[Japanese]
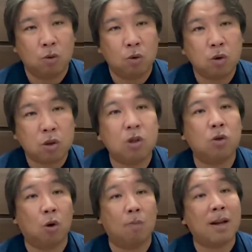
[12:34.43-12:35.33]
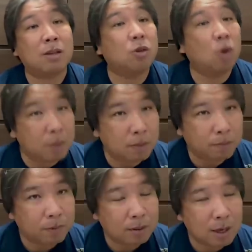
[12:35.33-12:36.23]
打つのを待つのみっ
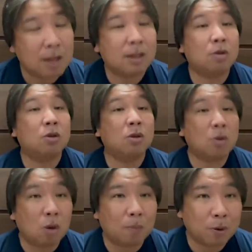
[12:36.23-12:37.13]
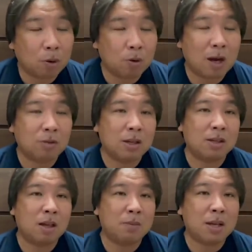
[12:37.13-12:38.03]
てなってくると、この楽天
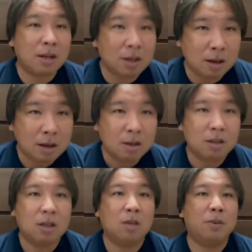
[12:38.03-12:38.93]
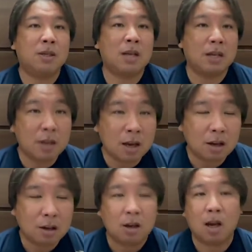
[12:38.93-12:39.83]
戦みたいにいいピッチャーにね、
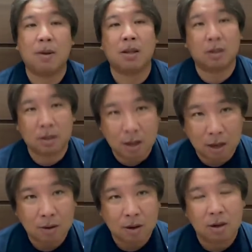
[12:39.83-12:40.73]
ハマって、